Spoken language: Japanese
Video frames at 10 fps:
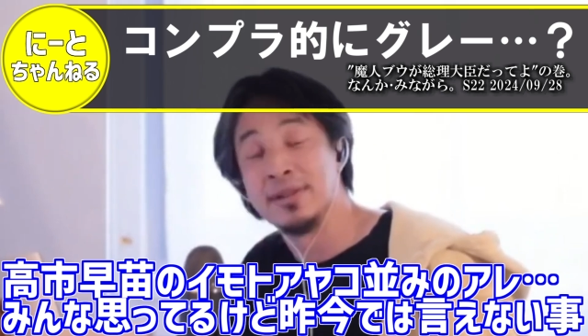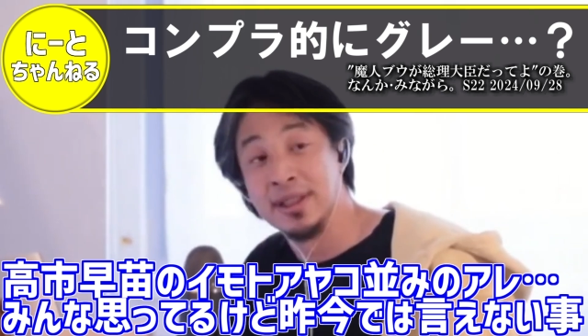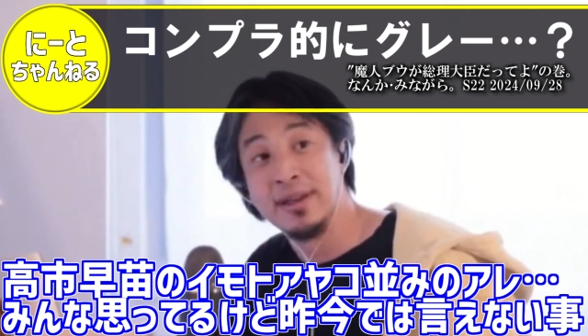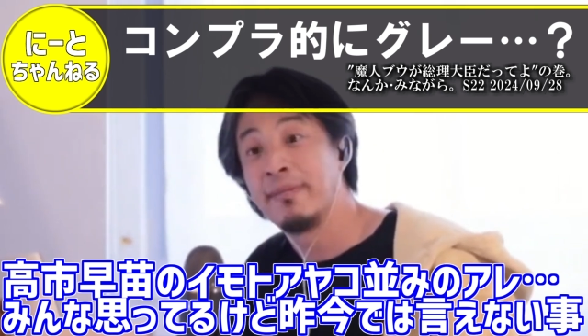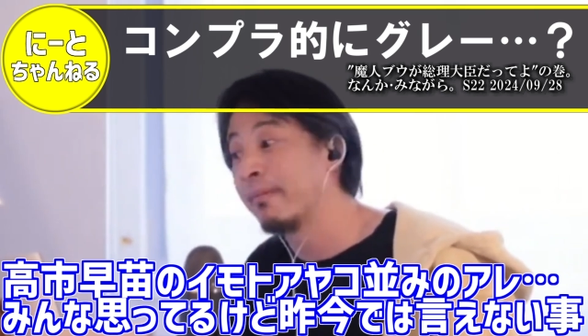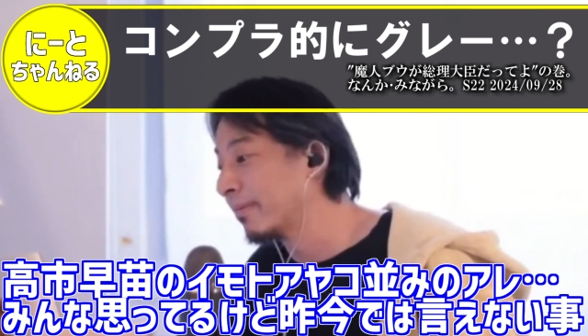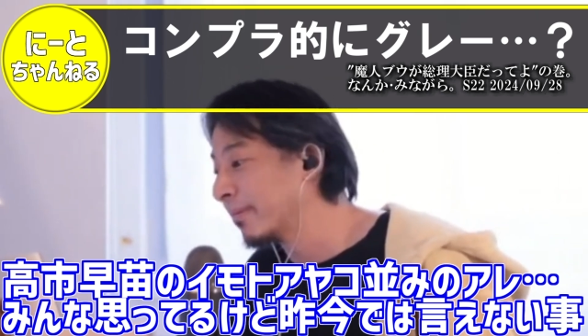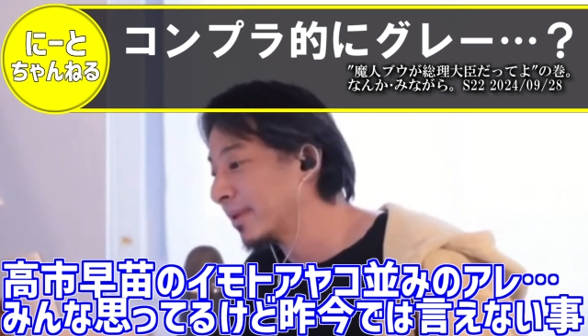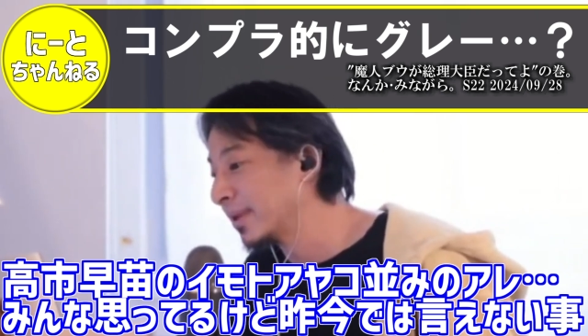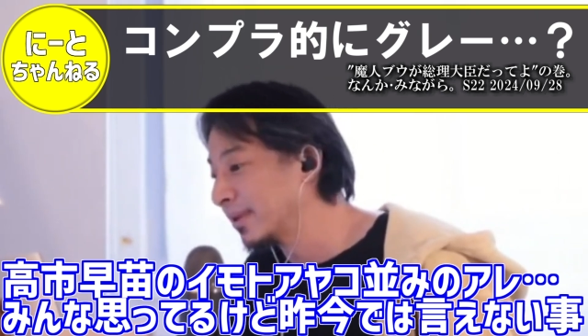たんですよね。
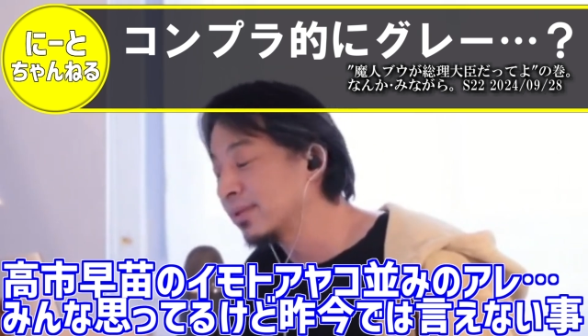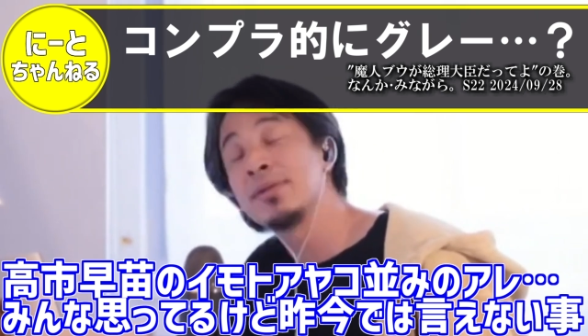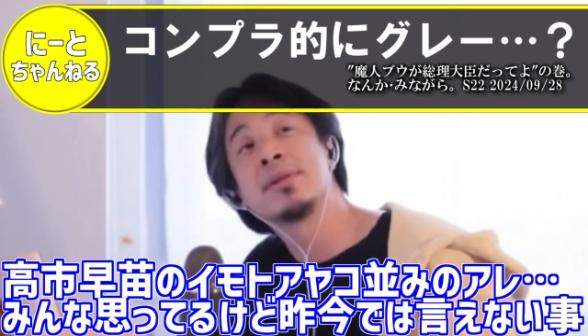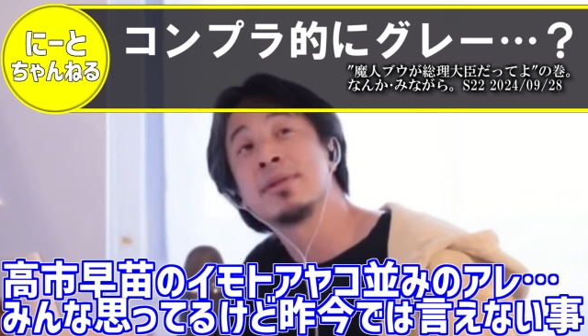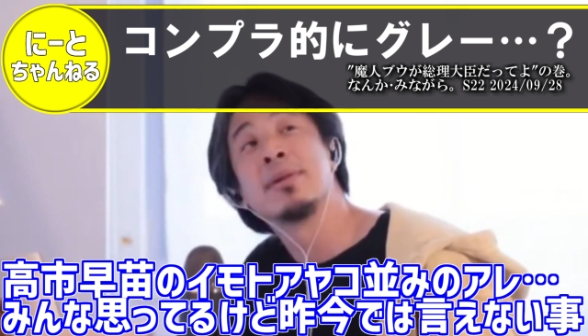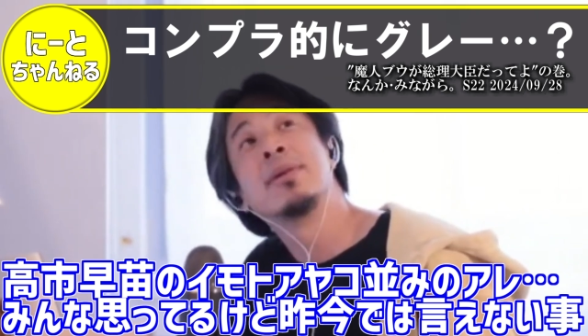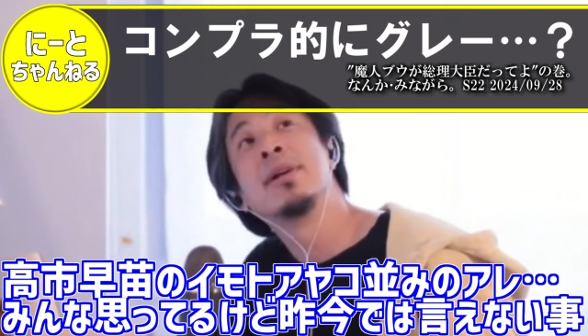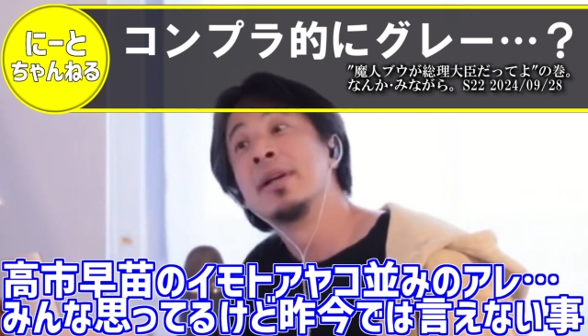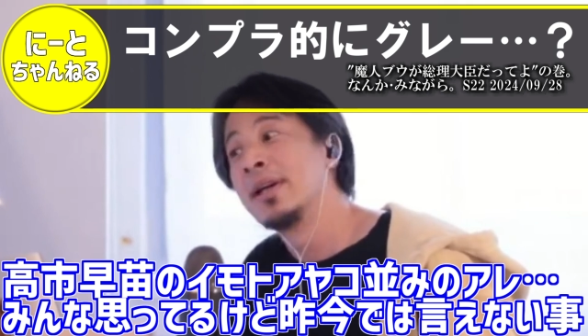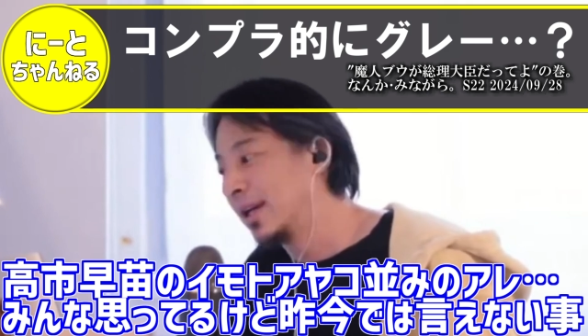要するにそ
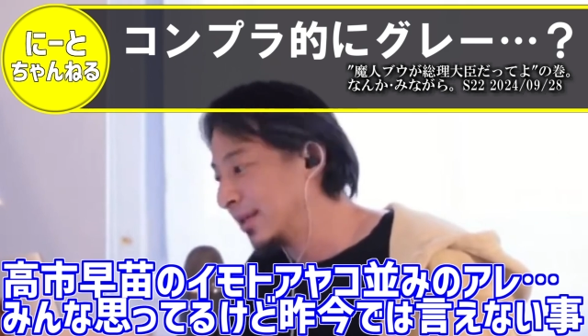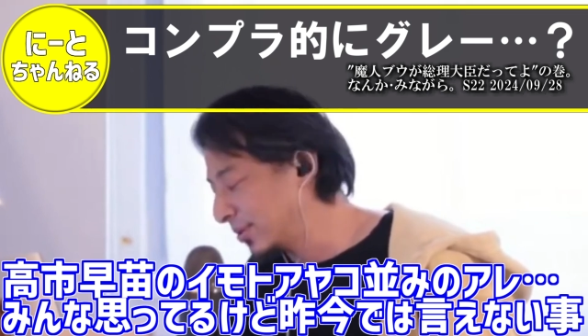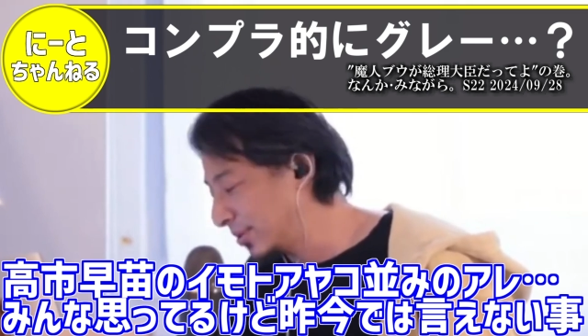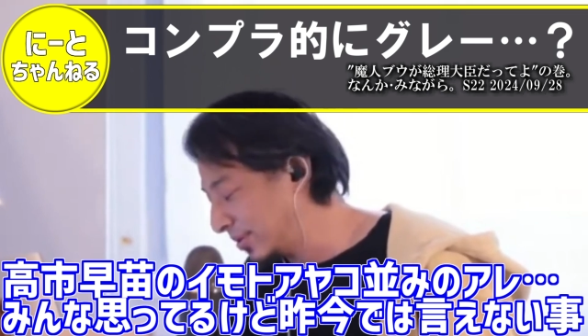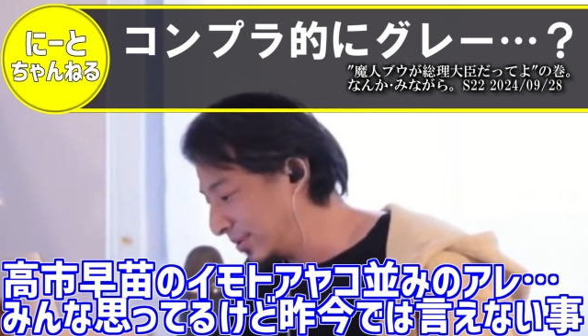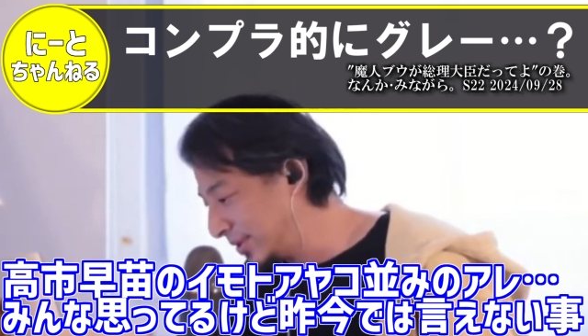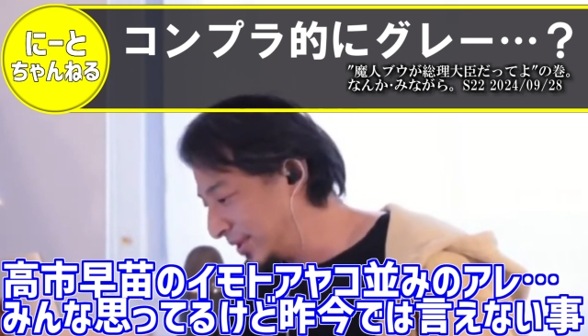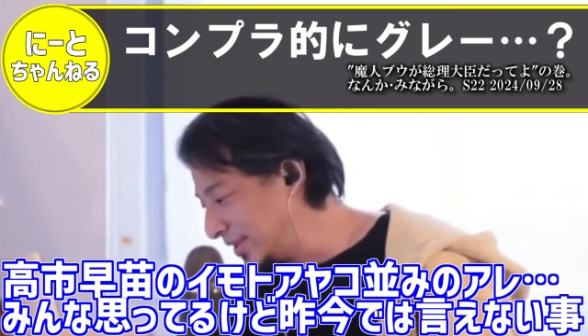の、えっと、